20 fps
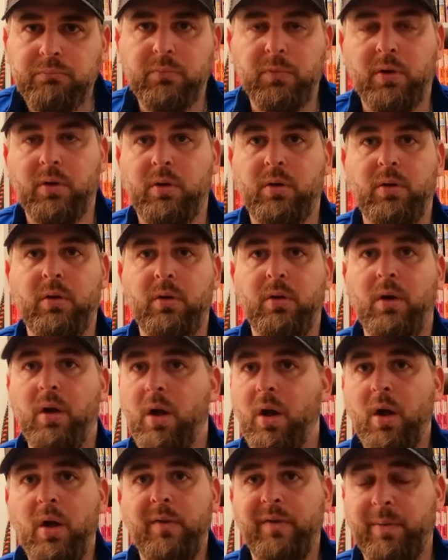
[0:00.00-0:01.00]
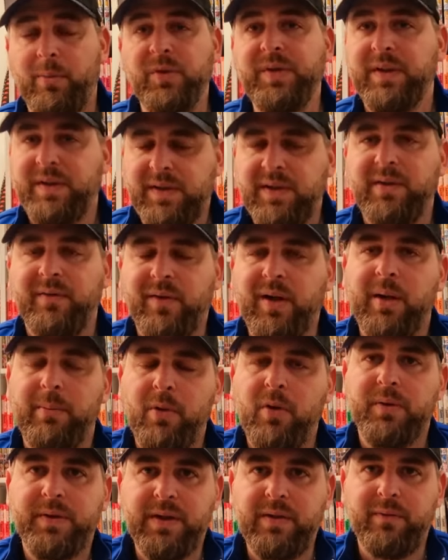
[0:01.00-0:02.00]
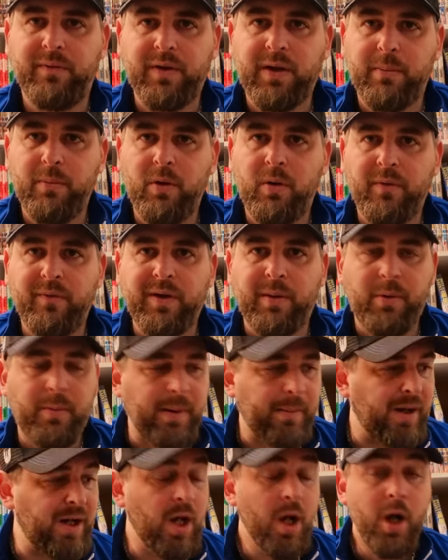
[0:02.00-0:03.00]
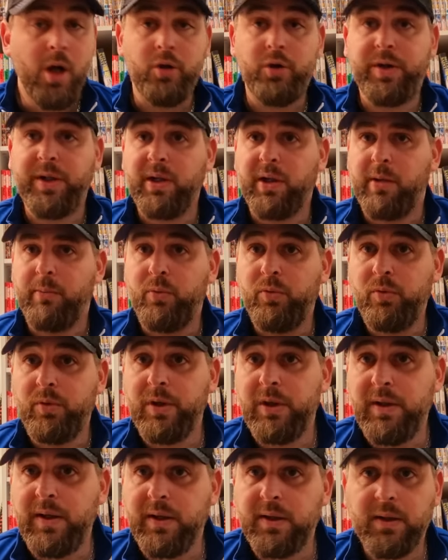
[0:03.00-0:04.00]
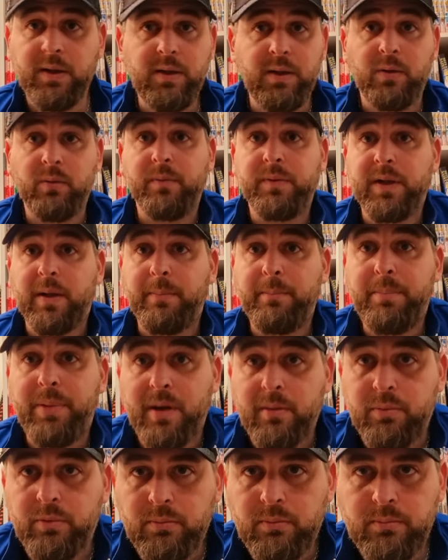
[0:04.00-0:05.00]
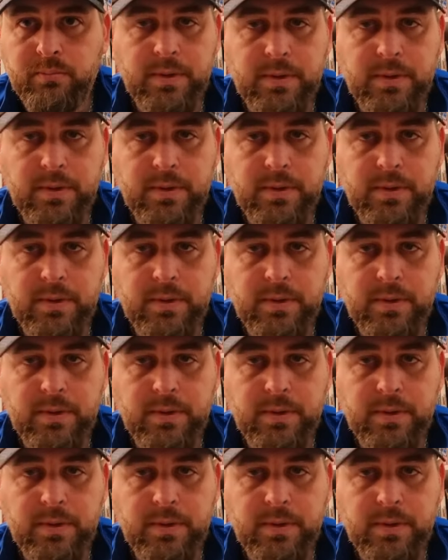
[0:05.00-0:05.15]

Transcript: Euh, vraiment, c'est vraiment, c'est vraiment, vraiment pas mal. Je sais qu'il y en a beaucoup qui le décrit, qui trouvent ça pas beau.